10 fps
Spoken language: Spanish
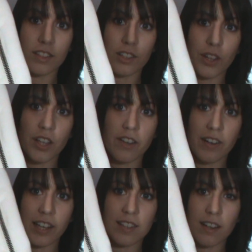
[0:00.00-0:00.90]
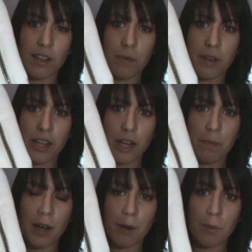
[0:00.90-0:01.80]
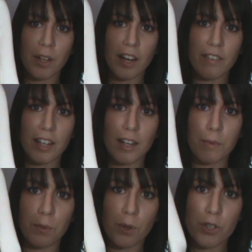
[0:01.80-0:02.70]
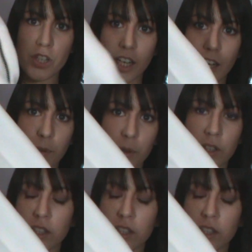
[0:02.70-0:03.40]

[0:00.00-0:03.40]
Entonces lleva aquí estas cremalleras para poder abrirla un poco si queremos.